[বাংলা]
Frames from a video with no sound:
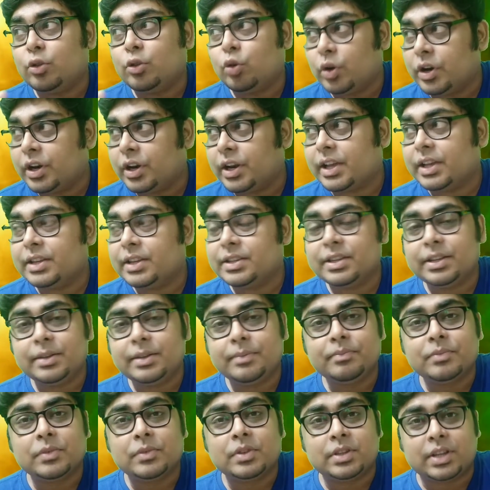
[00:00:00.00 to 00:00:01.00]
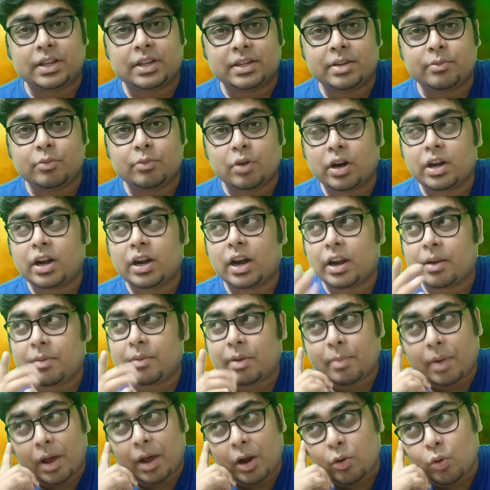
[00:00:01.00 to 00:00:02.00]
ধরে রেখেছে জাস্টিন মর্গান
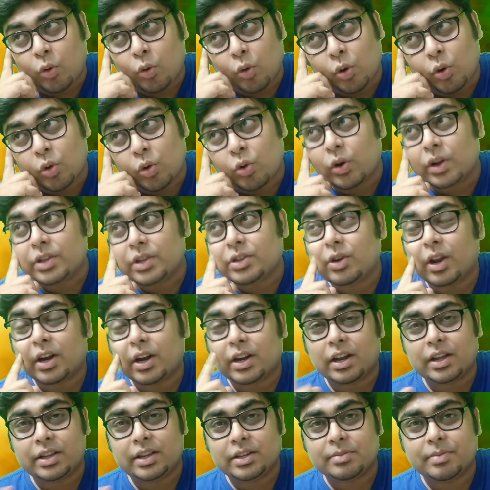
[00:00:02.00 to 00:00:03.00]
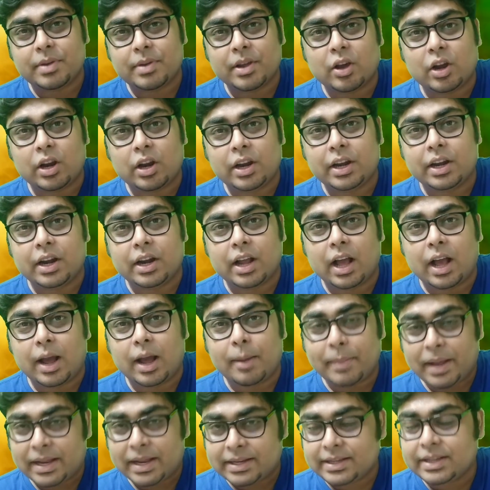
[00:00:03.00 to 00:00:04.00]
আগেবার ভালো গোলও করেছিল একটা ইস্ট বেঙ্গলের
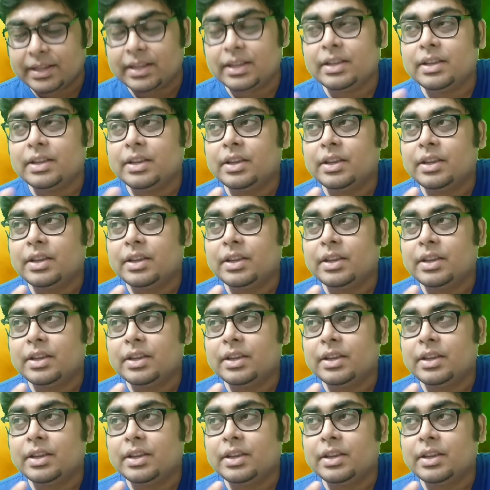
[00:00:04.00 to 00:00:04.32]
ম্যাচে